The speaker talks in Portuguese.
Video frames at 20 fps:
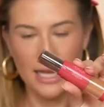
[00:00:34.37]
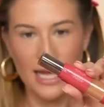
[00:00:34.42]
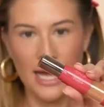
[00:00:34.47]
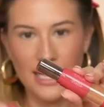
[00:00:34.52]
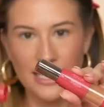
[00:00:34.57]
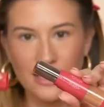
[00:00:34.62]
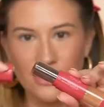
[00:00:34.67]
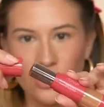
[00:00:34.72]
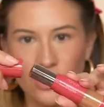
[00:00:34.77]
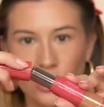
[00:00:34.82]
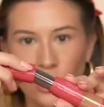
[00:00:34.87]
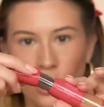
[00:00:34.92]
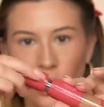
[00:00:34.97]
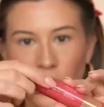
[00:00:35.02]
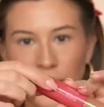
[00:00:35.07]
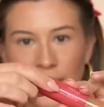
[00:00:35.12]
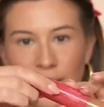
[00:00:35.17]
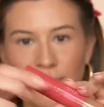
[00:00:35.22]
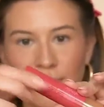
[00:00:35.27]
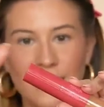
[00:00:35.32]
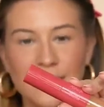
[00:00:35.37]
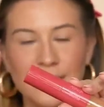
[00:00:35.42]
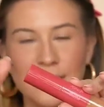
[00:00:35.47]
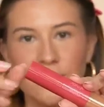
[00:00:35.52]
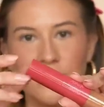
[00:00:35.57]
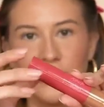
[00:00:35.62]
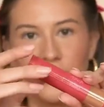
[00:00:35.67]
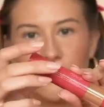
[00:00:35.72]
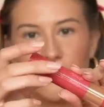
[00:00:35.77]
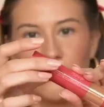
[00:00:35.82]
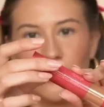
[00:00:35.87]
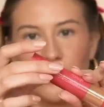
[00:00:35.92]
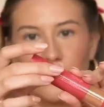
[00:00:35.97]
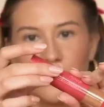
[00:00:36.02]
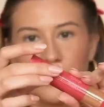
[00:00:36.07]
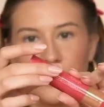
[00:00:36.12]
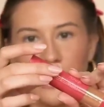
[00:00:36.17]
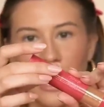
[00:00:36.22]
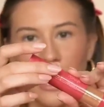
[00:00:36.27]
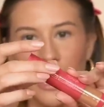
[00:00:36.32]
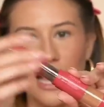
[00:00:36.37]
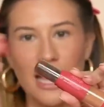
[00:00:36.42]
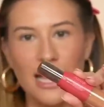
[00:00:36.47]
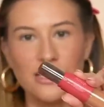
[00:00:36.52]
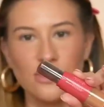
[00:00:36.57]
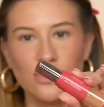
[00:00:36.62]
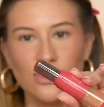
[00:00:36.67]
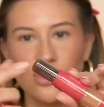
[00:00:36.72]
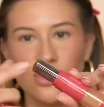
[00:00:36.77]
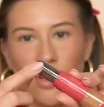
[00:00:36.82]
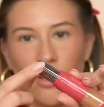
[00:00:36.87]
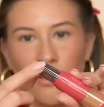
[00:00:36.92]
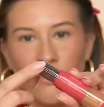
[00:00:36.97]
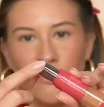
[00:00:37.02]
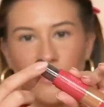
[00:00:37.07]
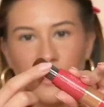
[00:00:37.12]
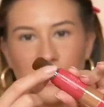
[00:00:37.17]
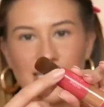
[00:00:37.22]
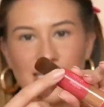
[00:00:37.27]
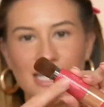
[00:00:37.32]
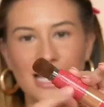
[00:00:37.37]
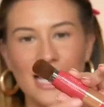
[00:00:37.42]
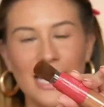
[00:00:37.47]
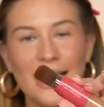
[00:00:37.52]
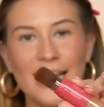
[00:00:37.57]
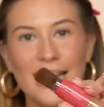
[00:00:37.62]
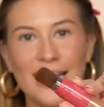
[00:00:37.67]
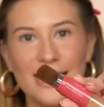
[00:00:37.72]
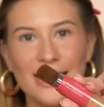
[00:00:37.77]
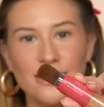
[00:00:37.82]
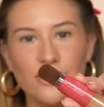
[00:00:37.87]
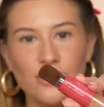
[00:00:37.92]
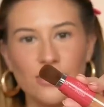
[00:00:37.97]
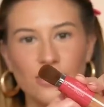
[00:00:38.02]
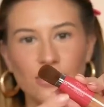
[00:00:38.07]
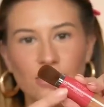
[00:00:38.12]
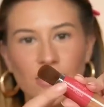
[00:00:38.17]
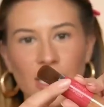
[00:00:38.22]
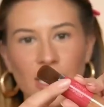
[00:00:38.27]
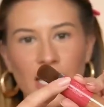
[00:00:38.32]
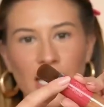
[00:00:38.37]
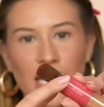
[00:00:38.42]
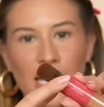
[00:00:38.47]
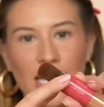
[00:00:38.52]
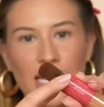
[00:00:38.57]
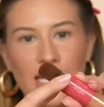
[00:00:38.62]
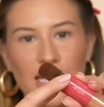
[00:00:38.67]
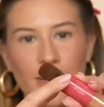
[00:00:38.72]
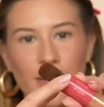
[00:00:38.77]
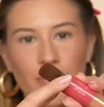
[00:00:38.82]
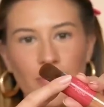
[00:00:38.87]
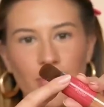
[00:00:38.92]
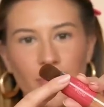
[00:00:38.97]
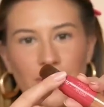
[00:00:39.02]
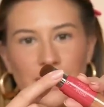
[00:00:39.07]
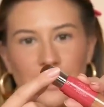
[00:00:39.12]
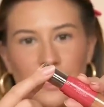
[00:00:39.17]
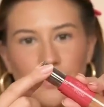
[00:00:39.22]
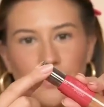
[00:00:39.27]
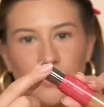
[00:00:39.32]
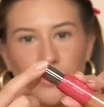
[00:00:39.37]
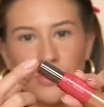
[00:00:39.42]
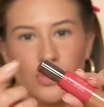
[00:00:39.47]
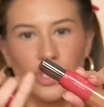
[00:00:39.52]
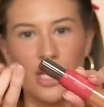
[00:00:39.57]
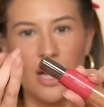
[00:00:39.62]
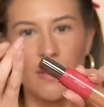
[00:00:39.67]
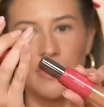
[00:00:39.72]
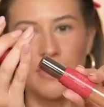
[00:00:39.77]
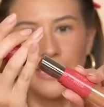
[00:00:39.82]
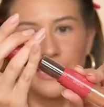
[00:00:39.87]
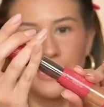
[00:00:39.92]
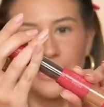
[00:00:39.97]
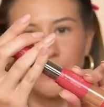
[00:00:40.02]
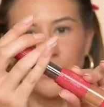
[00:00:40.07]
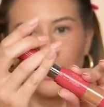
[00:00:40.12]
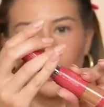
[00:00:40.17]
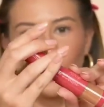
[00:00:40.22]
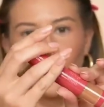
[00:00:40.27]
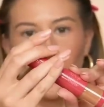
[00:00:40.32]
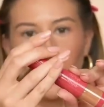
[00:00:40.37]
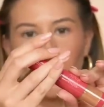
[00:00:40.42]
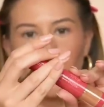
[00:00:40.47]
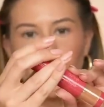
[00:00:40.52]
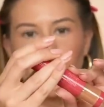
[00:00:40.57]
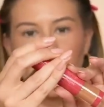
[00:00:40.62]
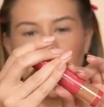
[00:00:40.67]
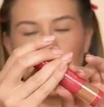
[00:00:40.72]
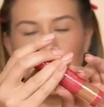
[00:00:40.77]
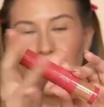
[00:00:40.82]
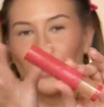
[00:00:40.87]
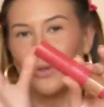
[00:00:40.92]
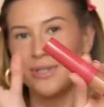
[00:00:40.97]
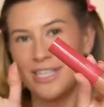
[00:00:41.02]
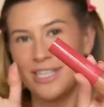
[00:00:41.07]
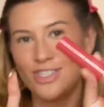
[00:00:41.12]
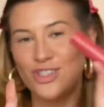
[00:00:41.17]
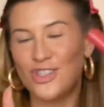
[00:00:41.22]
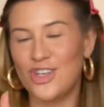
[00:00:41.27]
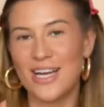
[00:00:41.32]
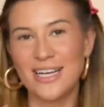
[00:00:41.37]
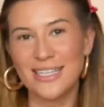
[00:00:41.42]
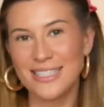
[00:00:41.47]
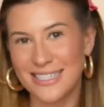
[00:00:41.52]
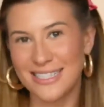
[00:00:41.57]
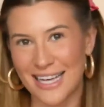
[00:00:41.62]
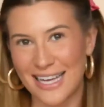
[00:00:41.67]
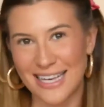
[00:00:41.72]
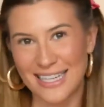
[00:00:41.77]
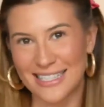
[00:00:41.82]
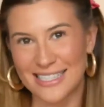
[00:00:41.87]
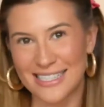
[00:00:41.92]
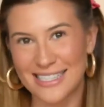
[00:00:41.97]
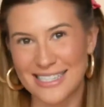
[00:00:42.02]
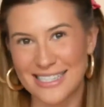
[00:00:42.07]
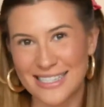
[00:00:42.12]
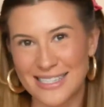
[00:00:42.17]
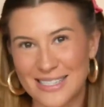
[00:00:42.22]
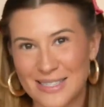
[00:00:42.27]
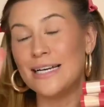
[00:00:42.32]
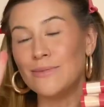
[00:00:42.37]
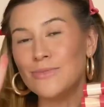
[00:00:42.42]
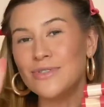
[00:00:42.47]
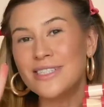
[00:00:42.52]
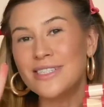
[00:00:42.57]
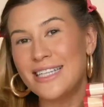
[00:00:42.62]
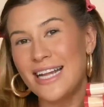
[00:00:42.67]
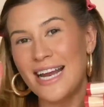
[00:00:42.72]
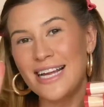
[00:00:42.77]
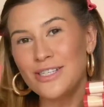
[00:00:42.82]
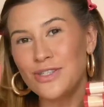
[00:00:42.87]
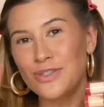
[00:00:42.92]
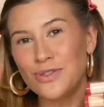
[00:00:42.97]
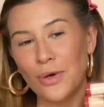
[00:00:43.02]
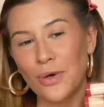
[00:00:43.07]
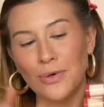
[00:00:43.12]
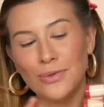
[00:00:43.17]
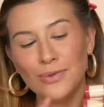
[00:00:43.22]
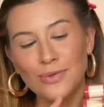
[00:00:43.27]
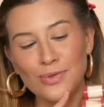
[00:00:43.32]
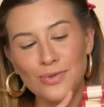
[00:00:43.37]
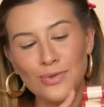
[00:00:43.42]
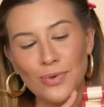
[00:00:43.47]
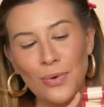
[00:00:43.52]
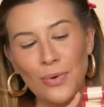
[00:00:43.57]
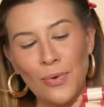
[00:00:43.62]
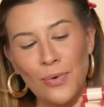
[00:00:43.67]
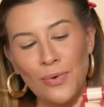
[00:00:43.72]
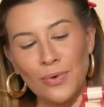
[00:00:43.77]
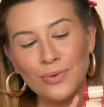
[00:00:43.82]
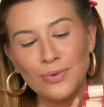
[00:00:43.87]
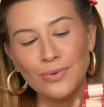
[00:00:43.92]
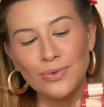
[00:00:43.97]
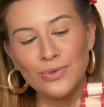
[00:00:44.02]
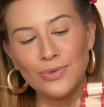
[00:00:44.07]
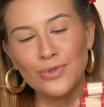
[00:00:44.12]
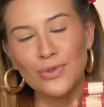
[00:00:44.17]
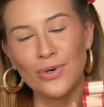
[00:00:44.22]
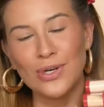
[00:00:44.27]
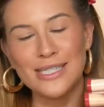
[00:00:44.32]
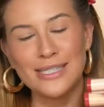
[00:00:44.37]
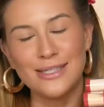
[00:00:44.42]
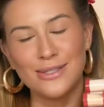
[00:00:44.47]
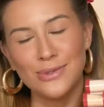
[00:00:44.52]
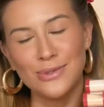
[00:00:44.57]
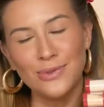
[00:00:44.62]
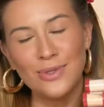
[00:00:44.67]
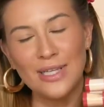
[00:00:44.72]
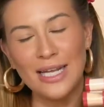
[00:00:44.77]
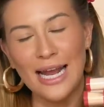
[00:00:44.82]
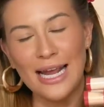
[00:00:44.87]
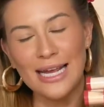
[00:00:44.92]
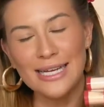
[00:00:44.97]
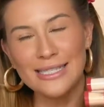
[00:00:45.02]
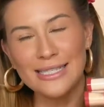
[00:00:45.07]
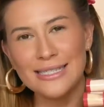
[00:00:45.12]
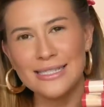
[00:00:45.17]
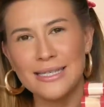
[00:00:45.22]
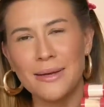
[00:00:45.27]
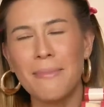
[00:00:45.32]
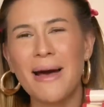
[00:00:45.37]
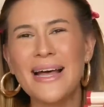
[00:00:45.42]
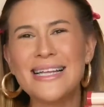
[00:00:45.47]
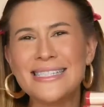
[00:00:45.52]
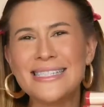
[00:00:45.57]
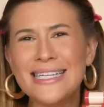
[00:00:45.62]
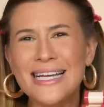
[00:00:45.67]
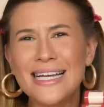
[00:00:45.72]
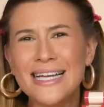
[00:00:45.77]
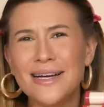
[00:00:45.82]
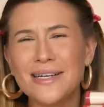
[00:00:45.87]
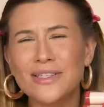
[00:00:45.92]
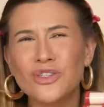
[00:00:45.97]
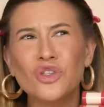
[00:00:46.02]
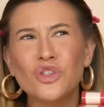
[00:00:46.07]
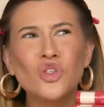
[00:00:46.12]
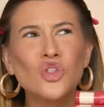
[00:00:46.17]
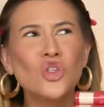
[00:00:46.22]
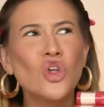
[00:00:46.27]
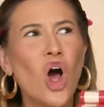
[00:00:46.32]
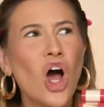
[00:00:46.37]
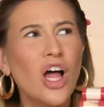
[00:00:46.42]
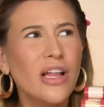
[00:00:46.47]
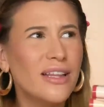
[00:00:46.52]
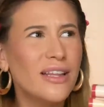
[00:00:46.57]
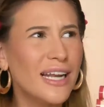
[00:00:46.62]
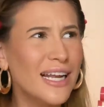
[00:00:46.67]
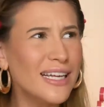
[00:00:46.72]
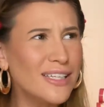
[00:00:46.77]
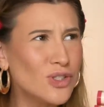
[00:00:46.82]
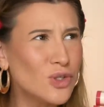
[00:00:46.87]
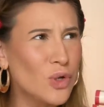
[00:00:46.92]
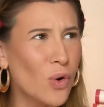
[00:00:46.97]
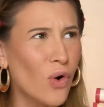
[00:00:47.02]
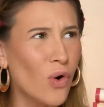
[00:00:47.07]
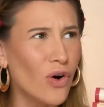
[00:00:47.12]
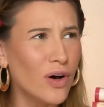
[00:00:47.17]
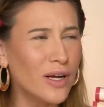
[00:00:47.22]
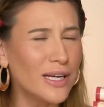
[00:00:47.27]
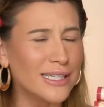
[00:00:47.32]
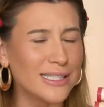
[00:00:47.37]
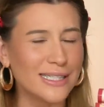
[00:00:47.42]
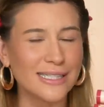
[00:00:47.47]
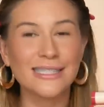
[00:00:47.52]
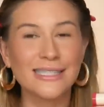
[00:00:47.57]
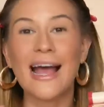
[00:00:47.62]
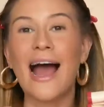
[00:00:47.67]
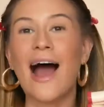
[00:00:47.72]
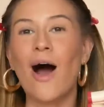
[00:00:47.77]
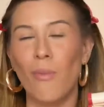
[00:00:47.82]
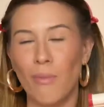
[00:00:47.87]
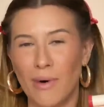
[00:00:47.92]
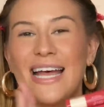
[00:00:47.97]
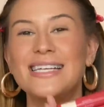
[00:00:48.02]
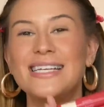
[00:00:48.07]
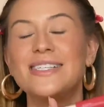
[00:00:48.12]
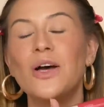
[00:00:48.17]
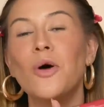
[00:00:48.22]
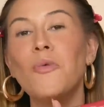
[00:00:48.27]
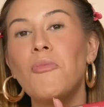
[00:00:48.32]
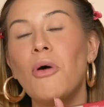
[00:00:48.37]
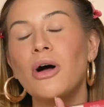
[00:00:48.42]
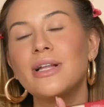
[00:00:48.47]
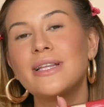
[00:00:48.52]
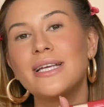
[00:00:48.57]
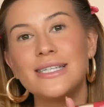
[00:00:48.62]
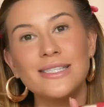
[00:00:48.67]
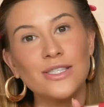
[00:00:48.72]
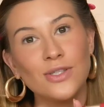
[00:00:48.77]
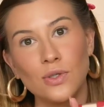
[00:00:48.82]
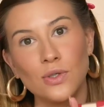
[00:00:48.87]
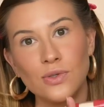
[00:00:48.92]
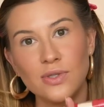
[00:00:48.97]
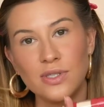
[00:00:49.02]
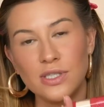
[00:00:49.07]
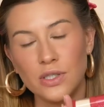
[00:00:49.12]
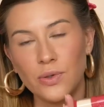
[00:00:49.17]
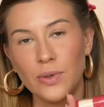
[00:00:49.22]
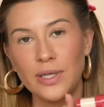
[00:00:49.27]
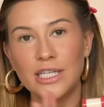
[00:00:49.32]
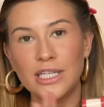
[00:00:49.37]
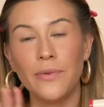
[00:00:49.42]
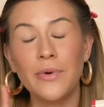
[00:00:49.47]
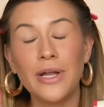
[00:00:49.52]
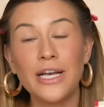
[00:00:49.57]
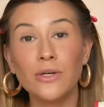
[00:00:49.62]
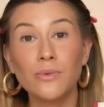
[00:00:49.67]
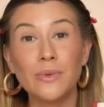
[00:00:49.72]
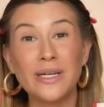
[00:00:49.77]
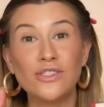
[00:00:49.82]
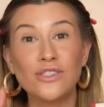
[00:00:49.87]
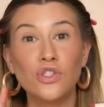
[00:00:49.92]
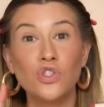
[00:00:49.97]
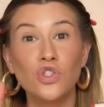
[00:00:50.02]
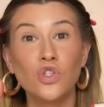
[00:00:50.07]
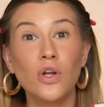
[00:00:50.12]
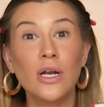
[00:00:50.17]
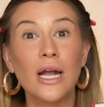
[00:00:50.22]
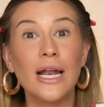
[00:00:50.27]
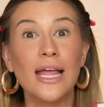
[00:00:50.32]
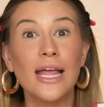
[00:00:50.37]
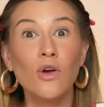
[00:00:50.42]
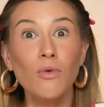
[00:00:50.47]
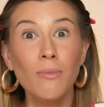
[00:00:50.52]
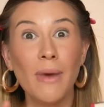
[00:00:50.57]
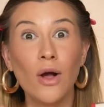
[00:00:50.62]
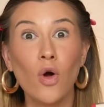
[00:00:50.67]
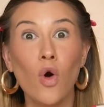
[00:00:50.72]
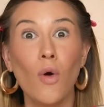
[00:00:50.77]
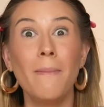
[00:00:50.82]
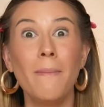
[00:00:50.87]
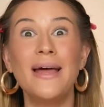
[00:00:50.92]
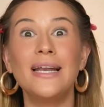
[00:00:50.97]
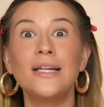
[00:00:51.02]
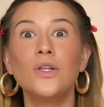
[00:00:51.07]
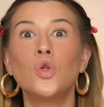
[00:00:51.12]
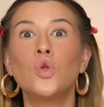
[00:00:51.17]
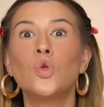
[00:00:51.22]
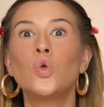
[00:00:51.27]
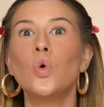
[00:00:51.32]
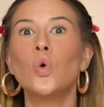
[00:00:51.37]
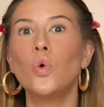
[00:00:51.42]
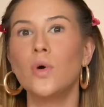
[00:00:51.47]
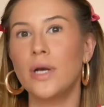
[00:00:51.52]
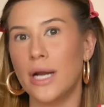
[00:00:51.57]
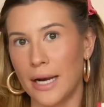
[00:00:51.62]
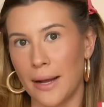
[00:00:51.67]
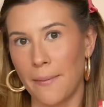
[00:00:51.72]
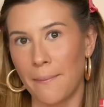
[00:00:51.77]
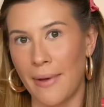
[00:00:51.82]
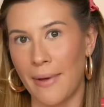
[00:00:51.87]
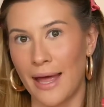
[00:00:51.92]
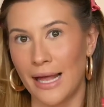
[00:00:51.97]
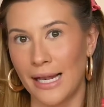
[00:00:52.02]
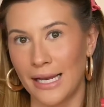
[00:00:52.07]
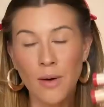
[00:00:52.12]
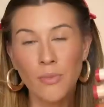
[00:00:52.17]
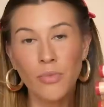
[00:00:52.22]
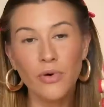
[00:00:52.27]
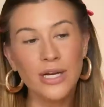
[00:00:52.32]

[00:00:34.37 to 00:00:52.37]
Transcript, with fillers: E aí, toda vez que você for usar, é só fazer isso e depois puxar para cima de novo para proteger as sedas. Temos três tons, o 1, o 2 e o 3, mas Nina, só três cores? Calma. Esse é um pó translúcido, então ele não adiciona nenhuma cobertura na pele.